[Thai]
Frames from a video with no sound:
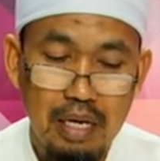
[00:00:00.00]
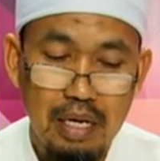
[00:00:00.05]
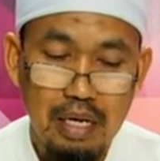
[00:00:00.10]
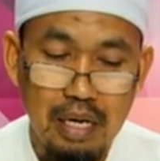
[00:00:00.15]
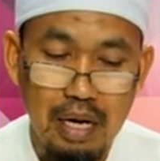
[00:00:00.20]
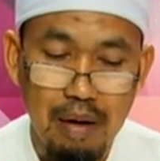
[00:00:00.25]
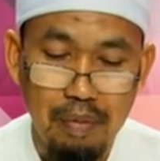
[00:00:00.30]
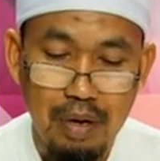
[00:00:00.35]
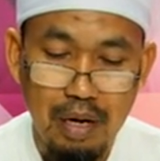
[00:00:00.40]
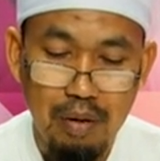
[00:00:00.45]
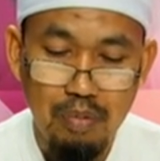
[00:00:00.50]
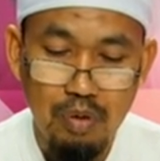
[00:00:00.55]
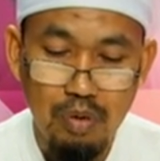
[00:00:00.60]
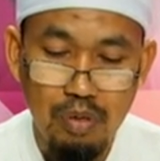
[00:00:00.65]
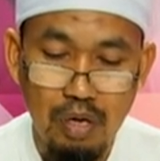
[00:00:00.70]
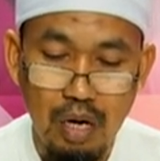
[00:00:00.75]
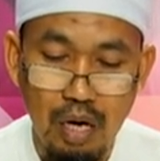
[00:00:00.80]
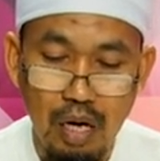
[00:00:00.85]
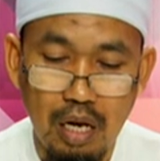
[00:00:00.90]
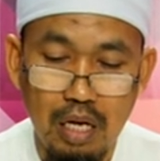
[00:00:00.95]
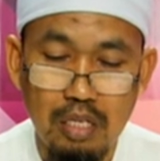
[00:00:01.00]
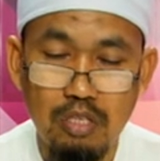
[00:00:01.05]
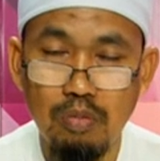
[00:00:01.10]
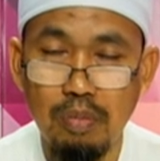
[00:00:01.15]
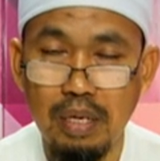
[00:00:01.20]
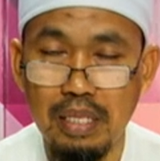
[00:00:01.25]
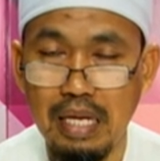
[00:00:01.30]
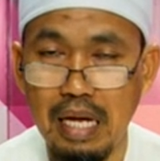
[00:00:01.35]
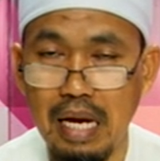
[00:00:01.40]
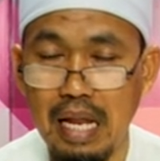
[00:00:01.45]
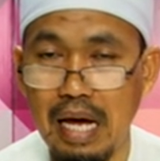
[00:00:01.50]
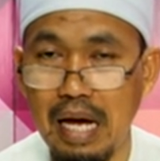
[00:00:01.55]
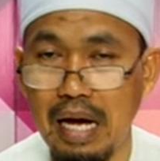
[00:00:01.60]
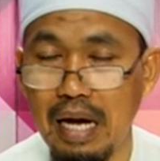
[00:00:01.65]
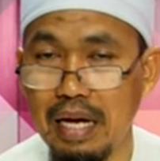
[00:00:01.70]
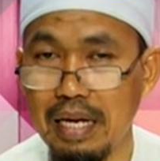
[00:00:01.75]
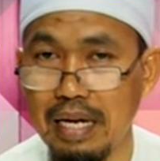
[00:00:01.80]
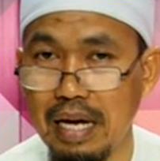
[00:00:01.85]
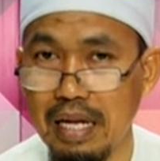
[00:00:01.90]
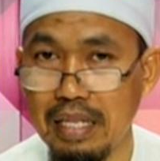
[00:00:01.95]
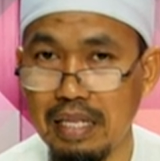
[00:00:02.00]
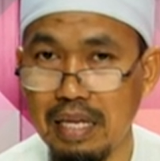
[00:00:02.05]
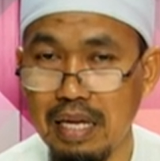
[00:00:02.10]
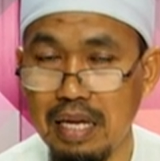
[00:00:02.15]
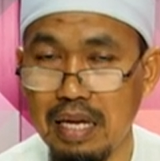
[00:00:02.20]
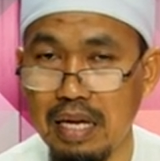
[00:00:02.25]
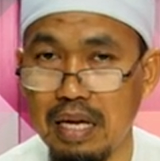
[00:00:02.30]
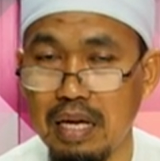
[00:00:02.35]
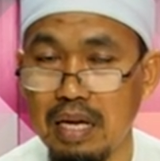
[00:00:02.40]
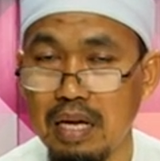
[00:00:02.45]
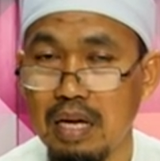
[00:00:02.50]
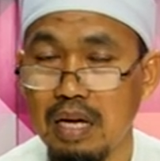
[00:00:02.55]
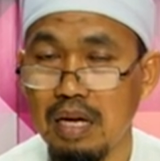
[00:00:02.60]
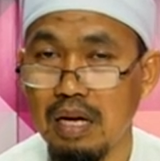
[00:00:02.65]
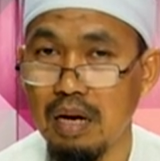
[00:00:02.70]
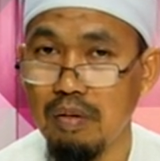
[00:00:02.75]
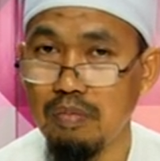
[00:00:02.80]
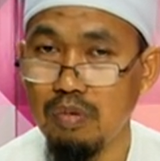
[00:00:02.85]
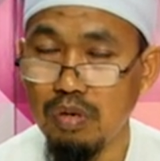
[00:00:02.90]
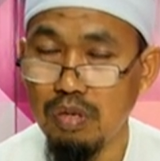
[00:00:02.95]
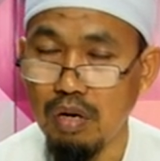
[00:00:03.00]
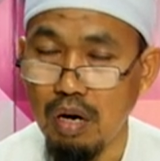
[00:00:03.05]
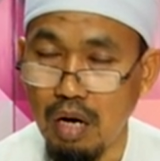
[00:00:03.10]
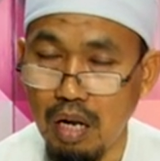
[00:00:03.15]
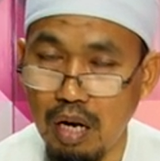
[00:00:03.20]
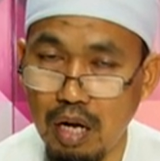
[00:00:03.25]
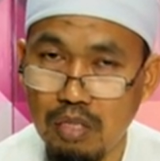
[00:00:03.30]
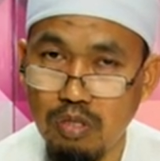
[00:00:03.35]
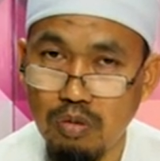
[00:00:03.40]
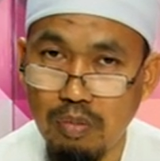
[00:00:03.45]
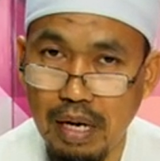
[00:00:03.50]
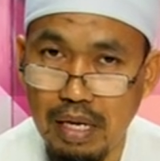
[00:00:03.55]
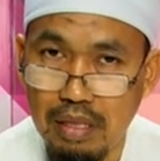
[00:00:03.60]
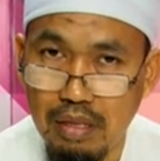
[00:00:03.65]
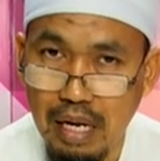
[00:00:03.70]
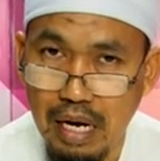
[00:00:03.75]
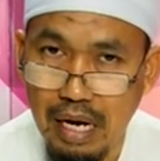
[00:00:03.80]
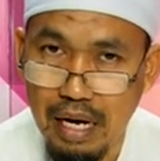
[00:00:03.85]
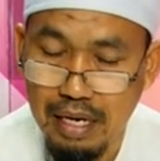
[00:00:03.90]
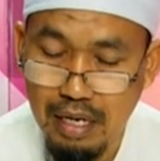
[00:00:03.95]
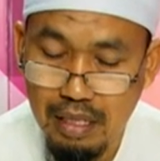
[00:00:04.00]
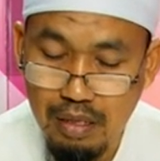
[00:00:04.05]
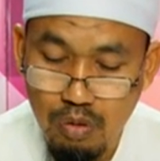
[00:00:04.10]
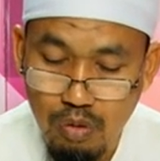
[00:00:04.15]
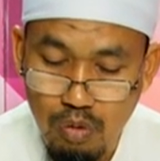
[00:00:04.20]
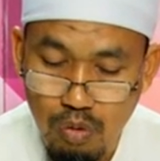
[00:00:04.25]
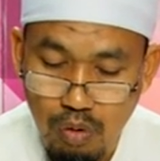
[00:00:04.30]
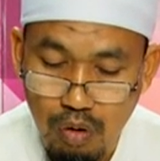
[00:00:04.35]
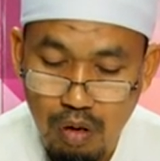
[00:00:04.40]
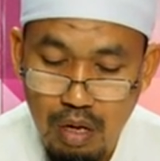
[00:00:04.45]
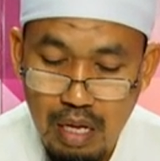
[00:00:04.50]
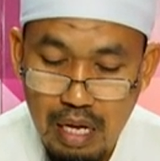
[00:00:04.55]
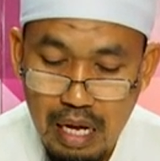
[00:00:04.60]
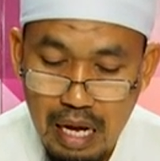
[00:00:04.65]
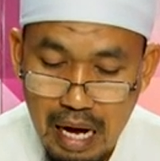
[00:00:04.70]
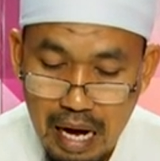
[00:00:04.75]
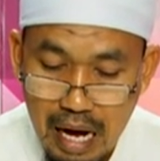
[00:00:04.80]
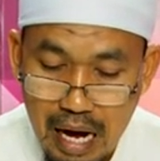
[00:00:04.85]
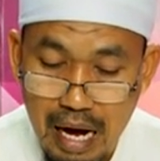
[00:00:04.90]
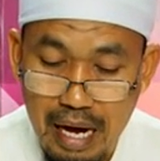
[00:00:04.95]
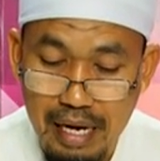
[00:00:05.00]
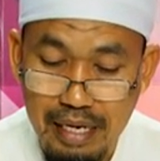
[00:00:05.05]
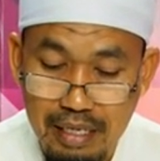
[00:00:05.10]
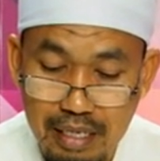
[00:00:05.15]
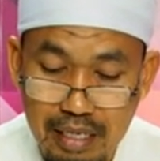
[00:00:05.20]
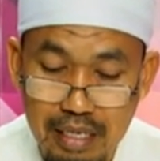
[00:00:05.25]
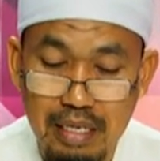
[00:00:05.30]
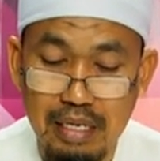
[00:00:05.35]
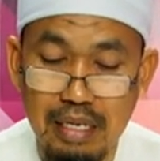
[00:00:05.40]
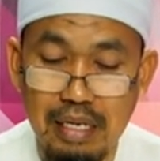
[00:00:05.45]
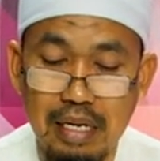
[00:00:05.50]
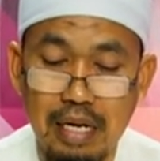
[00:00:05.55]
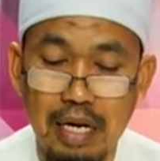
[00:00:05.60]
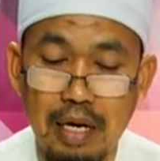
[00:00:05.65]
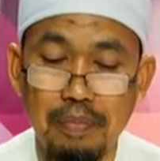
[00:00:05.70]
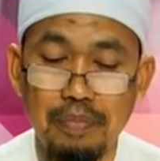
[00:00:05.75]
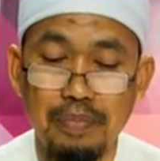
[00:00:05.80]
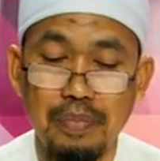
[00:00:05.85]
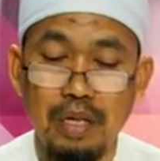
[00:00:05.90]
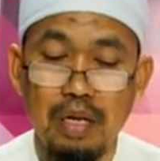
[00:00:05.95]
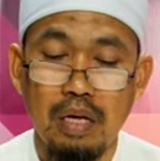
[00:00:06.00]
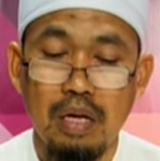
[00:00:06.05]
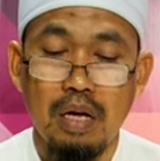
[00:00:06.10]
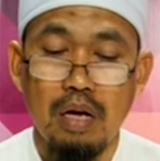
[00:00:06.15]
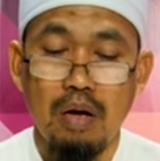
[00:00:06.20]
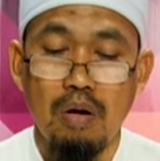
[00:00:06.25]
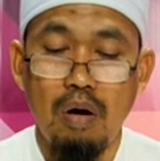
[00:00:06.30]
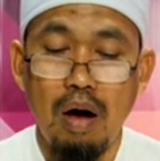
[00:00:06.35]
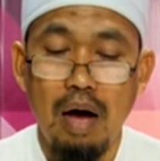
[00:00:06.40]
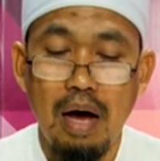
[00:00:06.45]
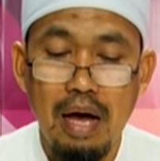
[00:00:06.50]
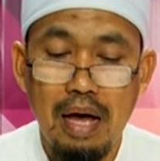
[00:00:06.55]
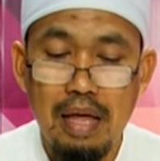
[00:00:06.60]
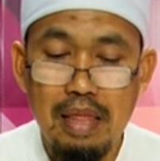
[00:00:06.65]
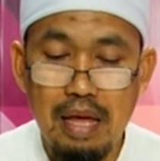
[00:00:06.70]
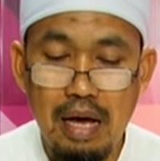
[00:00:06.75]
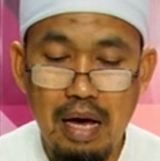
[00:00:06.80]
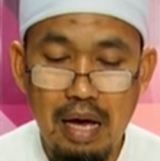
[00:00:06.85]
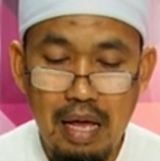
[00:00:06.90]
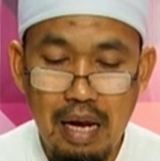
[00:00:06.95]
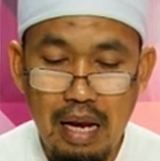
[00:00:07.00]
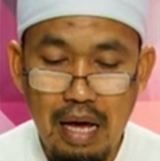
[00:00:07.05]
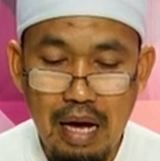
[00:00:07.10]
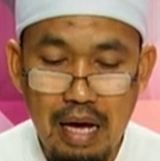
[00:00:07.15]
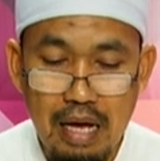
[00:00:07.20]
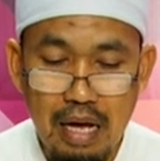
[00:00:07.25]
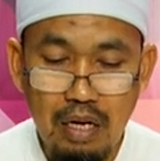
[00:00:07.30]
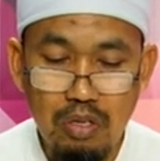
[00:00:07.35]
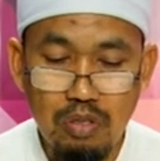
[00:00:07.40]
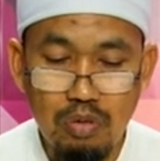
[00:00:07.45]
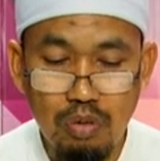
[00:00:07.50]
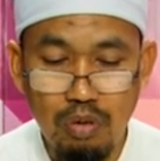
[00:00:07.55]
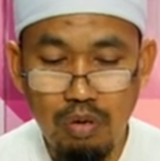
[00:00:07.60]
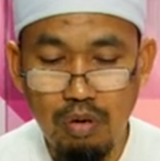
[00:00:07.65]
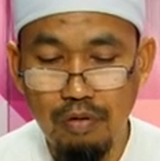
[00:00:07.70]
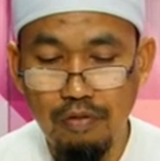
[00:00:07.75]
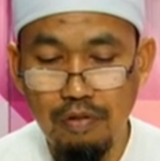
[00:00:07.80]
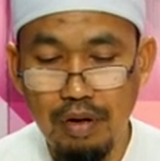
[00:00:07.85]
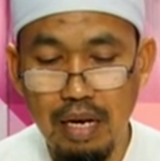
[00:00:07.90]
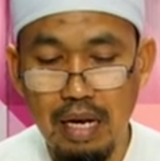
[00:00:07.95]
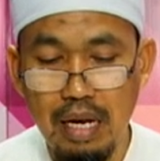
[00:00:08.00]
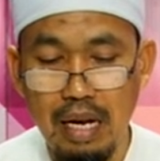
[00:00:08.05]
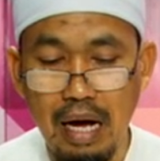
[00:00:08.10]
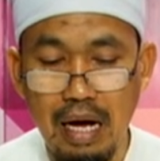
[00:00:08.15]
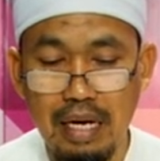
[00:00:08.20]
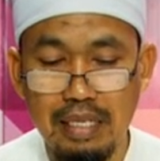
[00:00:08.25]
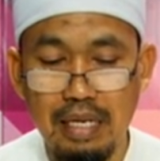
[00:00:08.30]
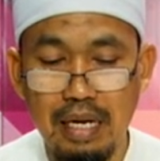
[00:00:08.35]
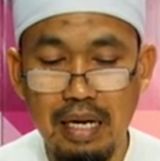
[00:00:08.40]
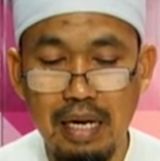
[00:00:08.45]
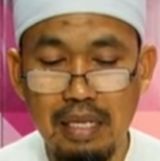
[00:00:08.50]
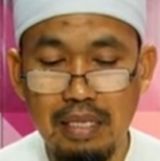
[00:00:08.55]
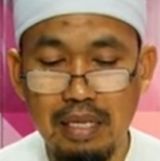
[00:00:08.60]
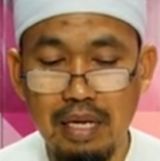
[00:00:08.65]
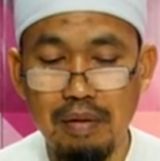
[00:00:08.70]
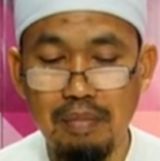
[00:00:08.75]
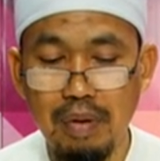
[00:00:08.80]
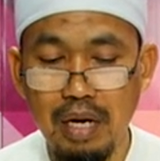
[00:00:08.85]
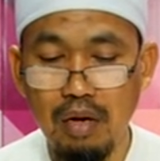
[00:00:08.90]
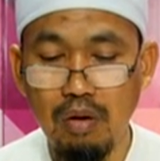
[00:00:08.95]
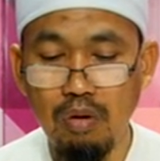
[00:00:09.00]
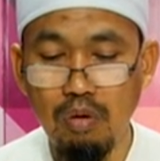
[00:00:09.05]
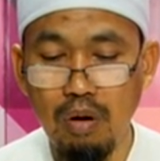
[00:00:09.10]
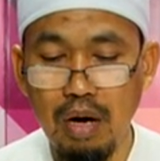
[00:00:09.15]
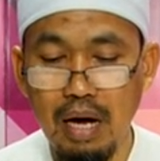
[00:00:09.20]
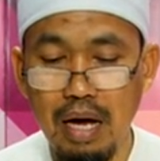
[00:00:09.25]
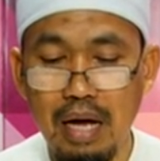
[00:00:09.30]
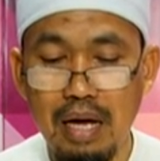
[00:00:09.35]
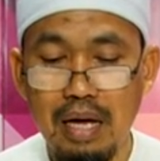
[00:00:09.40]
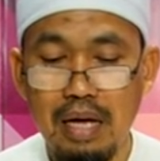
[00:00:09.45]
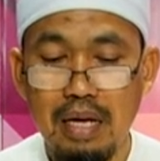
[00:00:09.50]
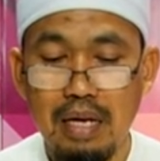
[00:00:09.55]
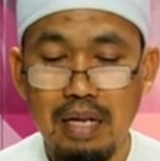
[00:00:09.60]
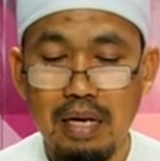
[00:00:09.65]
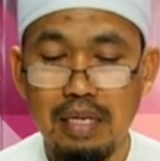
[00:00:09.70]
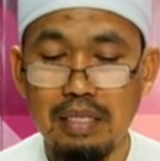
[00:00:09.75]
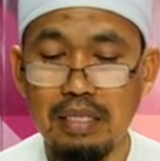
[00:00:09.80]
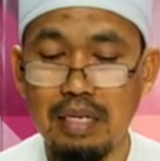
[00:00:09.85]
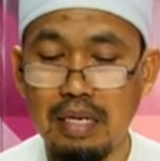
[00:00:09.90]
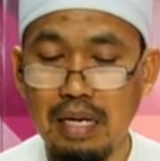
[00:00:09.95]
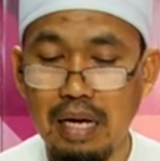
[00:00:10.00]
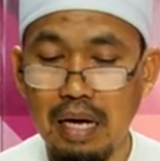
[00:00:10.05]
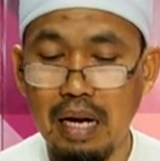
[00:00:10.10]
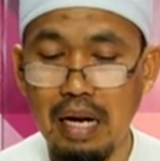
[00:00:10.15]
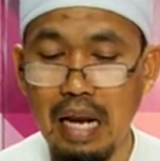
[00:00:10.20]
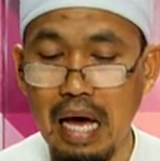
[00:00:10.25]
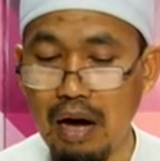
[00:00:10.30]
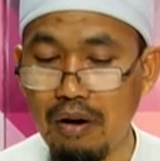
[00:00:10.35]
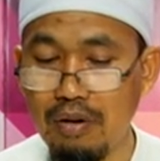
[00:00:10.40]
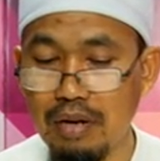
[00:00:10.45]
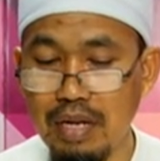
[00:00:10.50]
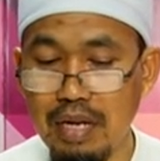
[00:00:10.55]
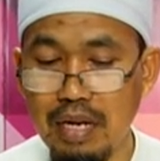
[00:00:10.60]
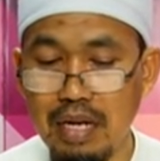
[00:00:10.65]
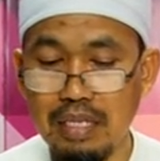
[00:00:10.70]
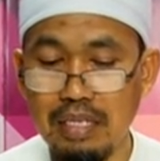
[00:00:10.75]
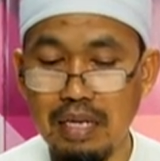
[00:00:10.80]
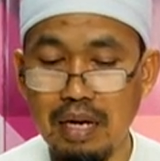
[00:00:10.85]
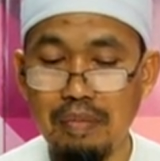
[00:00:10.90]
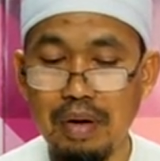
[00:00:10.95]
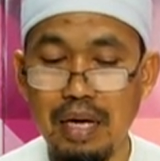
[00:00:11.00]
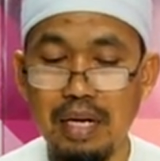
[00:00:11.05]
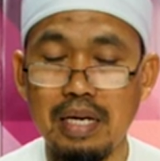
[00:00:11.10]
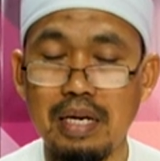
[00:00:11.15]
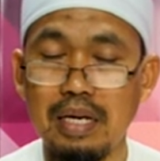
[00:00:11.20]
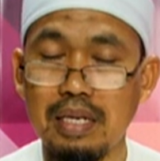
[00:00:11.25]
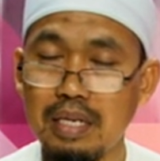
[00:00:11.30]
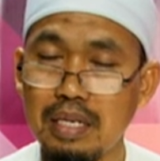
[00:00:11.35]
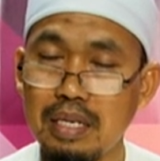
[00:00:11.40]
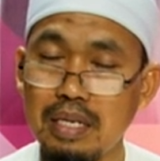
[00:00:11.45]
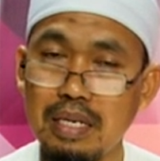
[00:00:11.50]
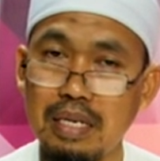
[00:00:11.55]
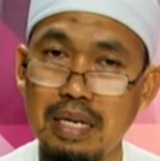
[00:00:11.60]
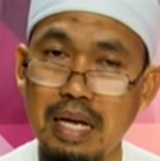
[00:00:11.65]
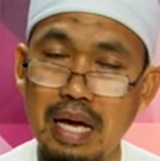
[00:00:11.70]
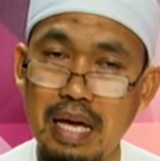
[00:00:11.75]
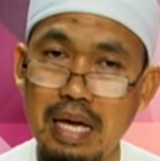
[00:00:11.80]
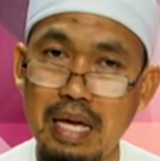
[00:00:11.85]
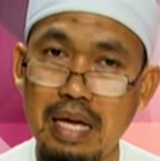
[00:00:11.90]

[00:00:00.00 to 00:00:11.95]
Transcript: กับคำพูดของอัลลอฮฺซุบฮานะฮูวะตะอาลาขณะที่คำพูดของอัลลอฮฺซุบฮานะฮูวะตะอาลานั้นถูกอ่านขึ้นนะครับวะฮาซาลายะฮซุลูฟิลอาจัลติลมักรูฮะและสิ่งดังกล่าวนี้นะจะไม่เกิดขึ้นใน